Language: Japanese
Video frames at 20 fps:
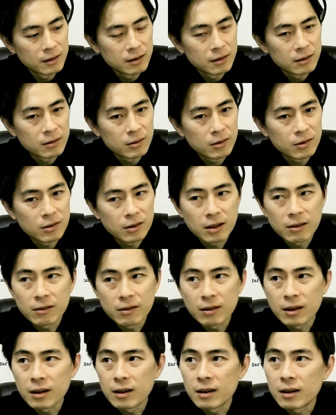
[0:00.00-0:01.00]
これ
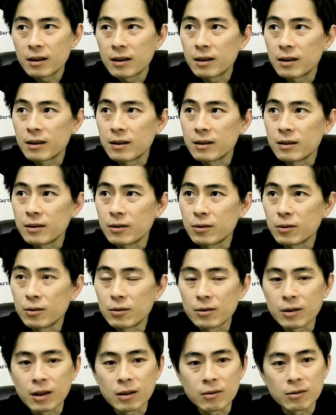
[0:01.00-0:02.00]
は
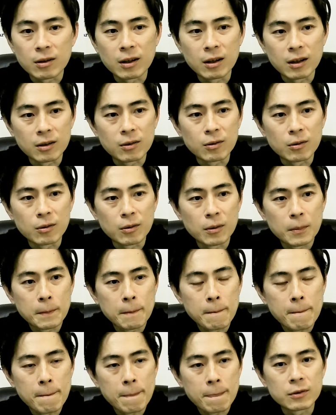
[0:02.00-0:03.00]
どうなのかなと。
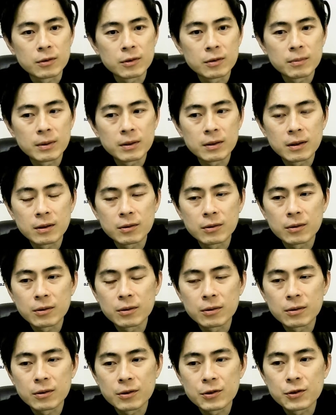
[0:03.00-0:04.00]
翼の
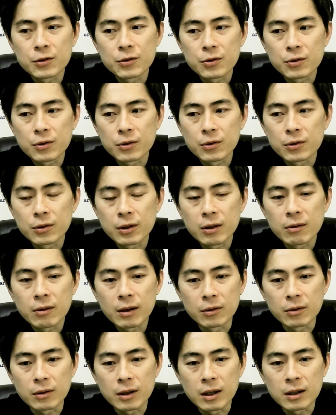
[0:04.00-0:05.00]
塔の主張で
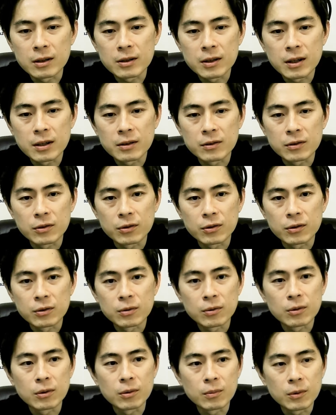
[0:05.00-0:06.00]
は、カーチェイスする
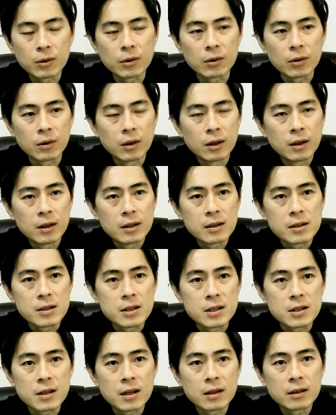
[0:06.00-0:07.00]
ことも、
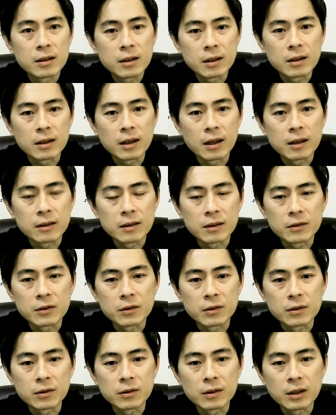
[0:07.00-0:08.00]
事前に警
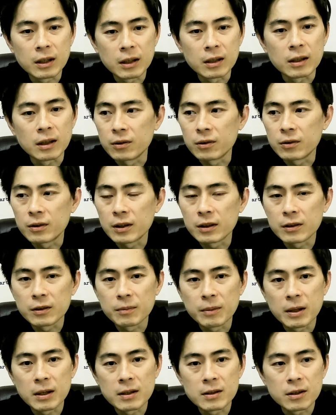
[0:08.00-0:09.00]
察に説
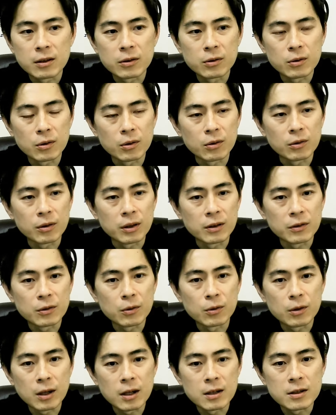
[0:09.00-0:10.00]
明してるというのか
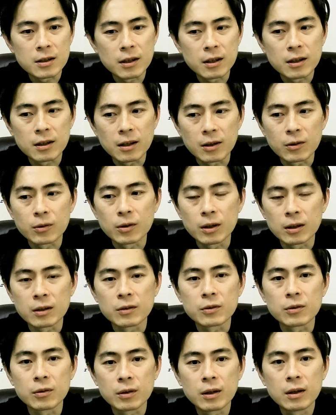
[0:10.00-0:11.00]
相談していたようなんで
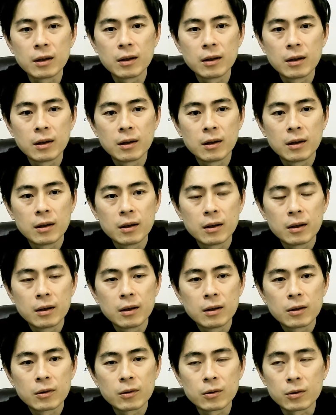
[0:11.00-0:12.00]
すよね。
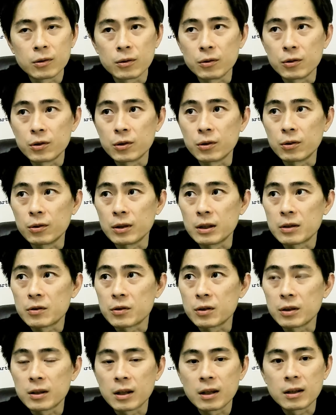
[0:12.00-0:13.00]
こういう後ろに
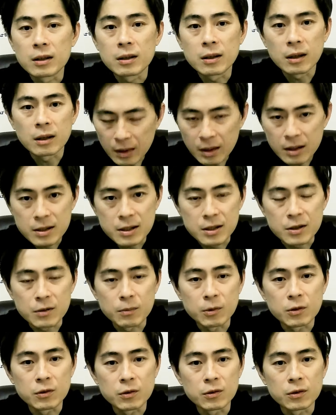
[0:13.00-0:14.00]
ついていって質
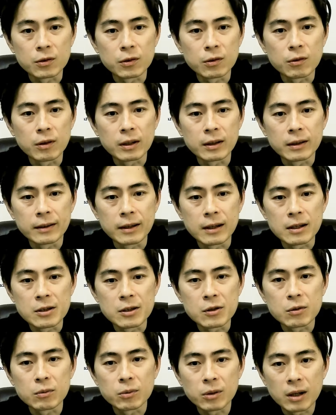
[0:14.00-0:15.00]
問するのは大
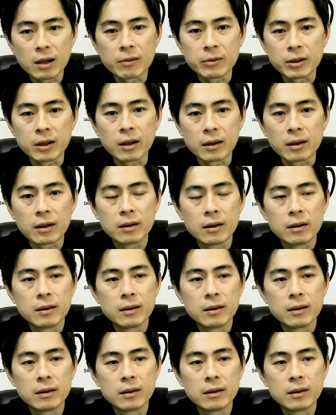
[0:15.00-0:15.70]
丈夫かみたいな。